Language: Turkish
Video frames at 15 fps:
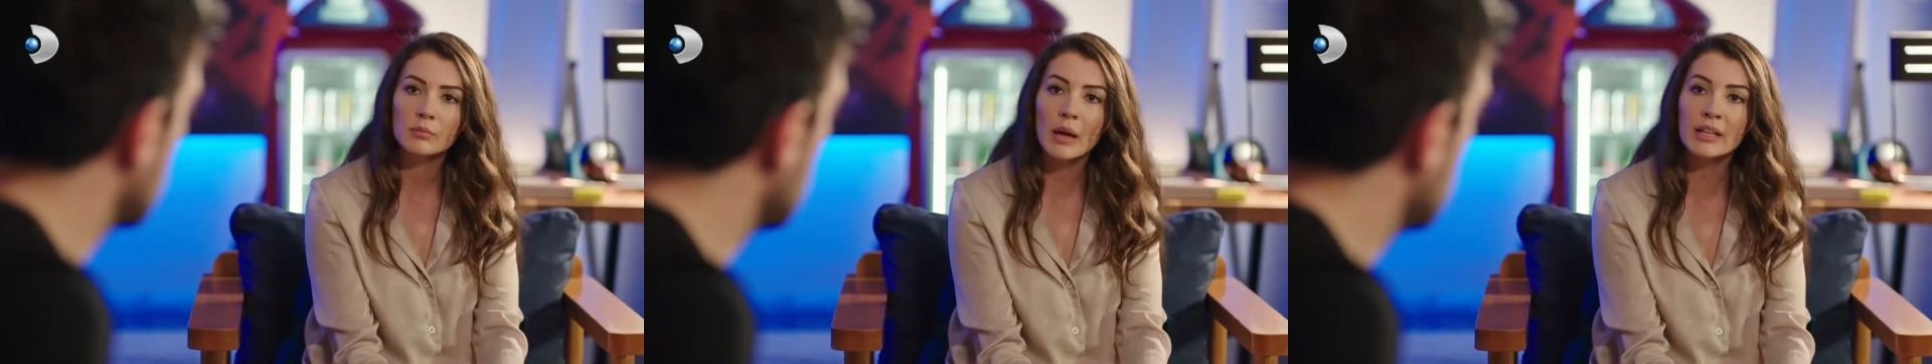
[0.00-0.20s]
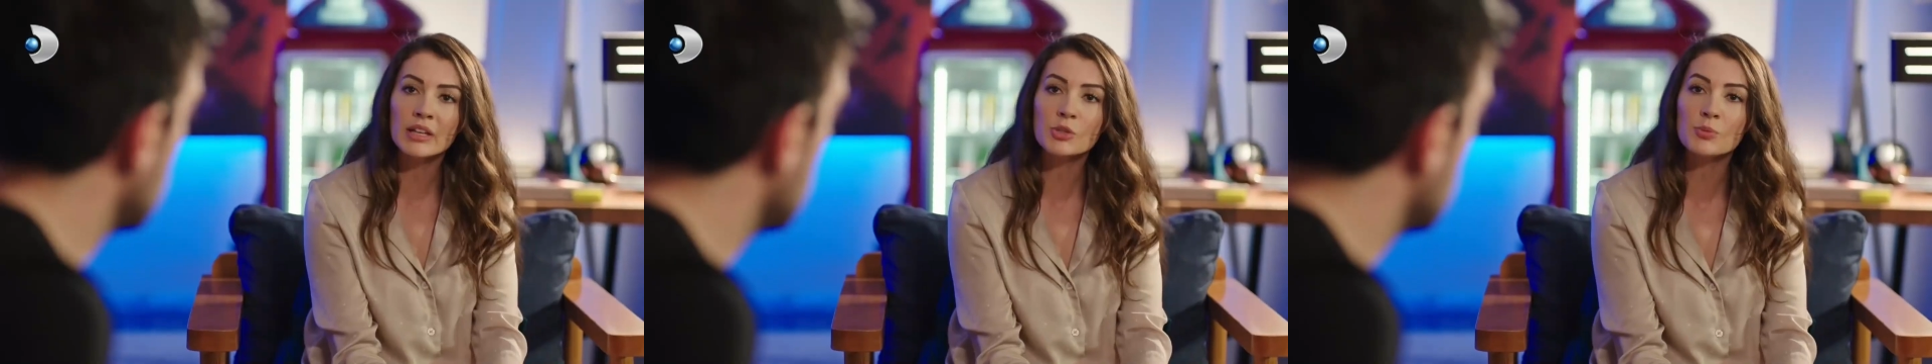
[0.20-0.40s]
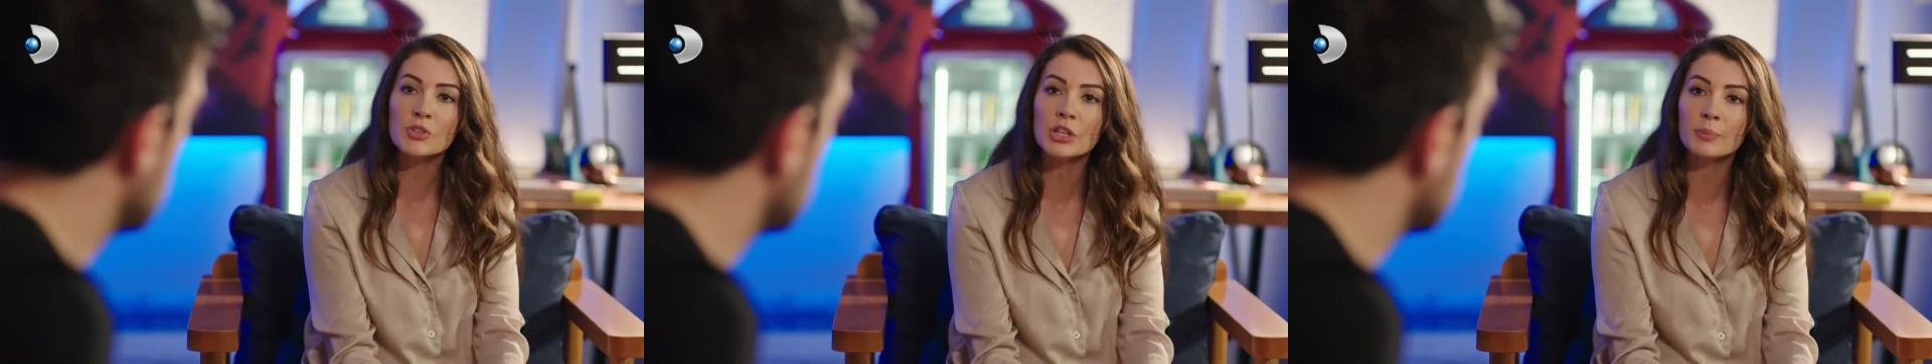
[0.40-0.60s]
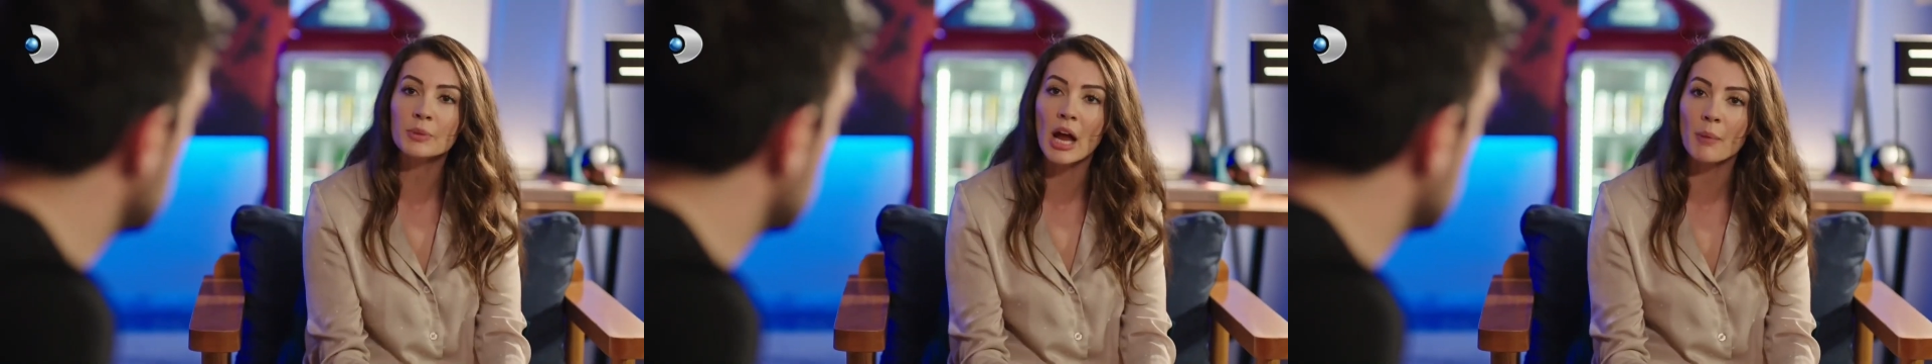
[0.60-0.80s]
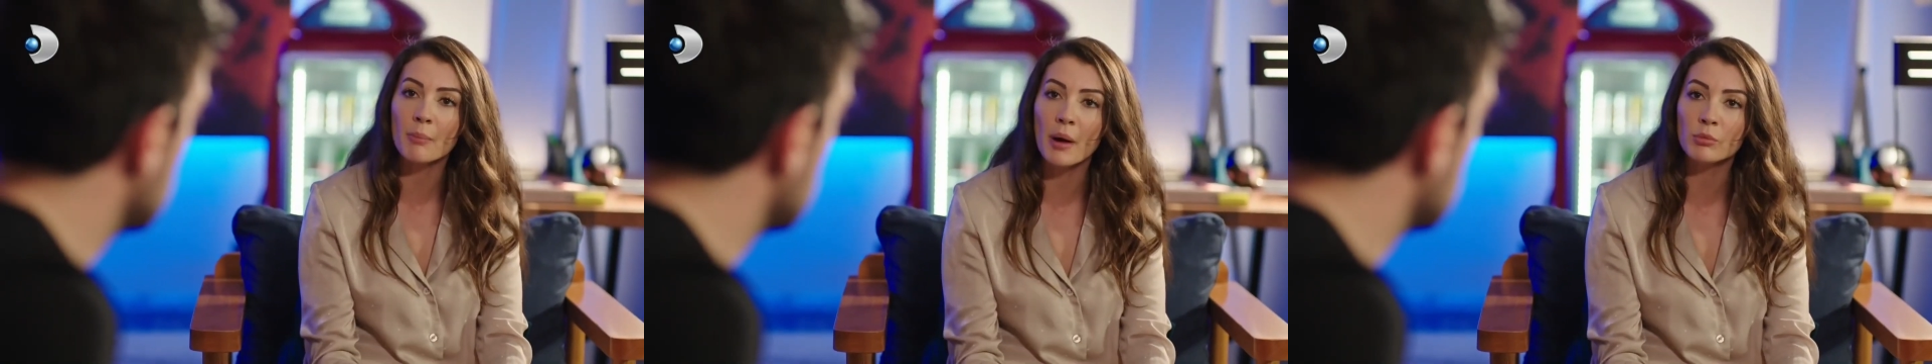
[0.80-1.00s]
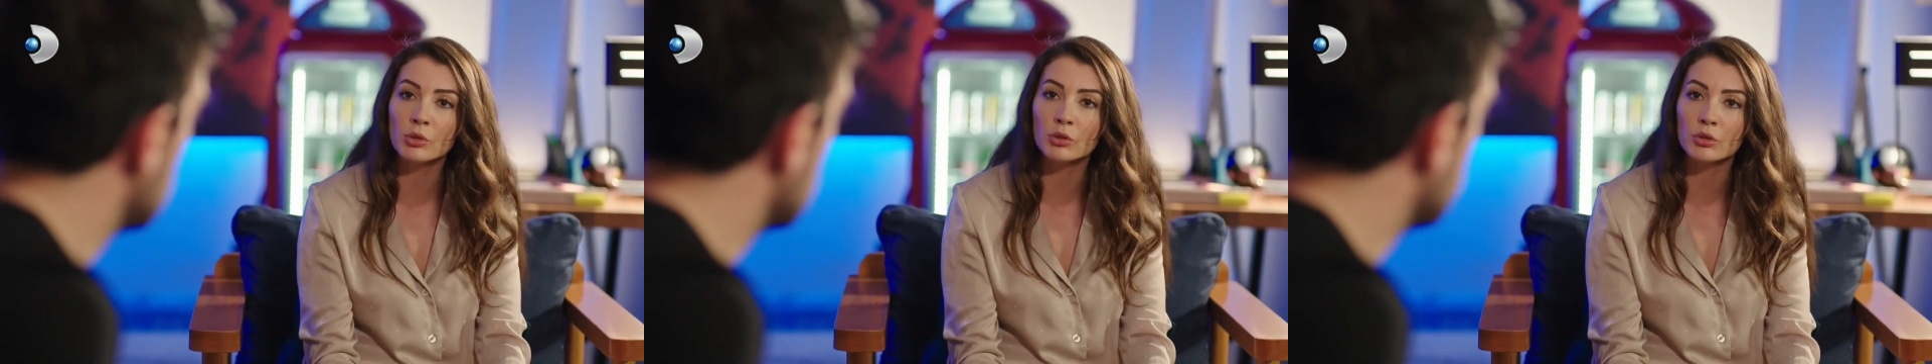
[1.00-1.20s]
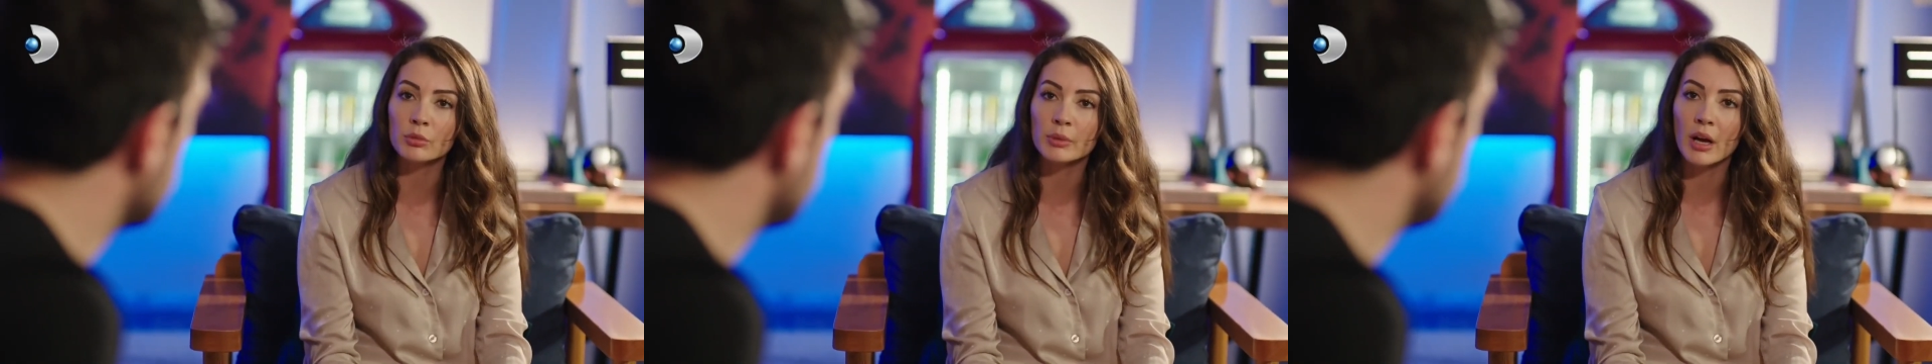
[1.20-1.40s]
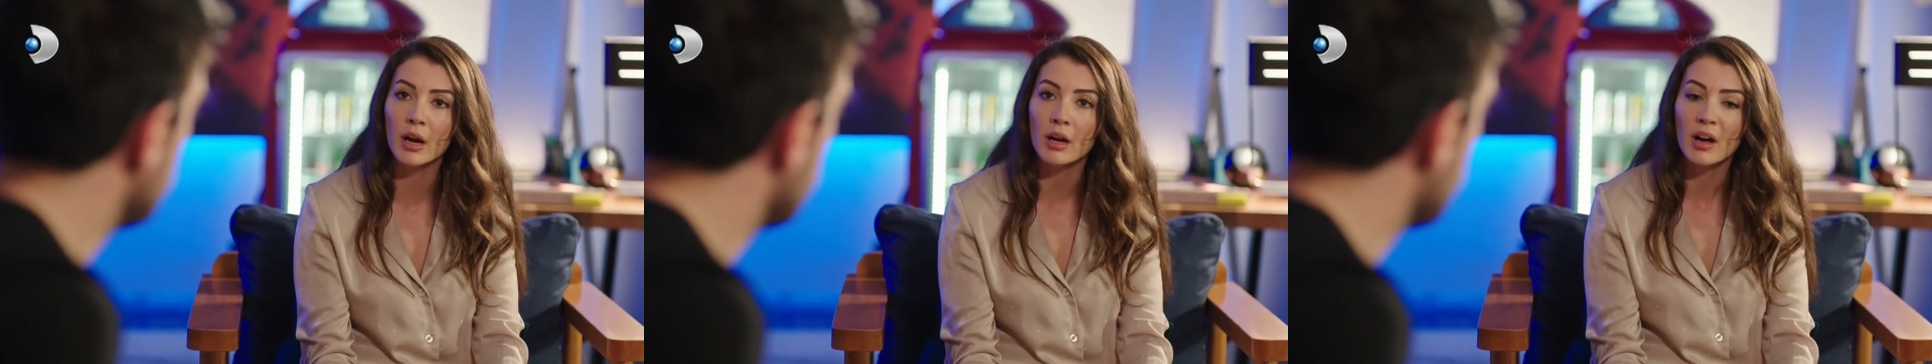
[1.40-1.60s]
Ben hiçbir şey bırakmam
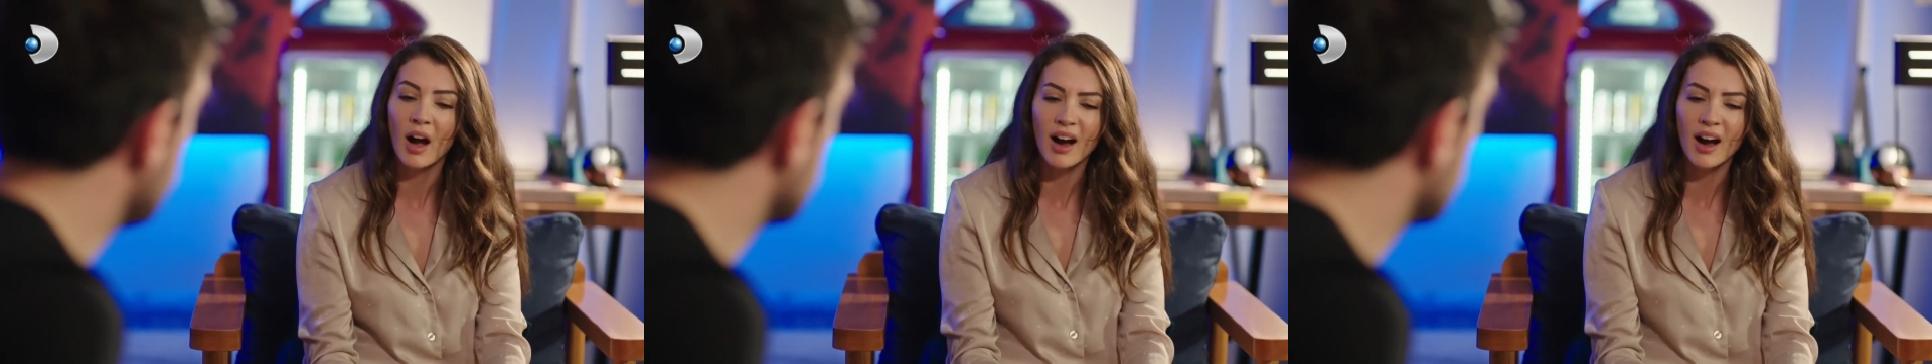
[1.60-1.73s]
diyorum ya.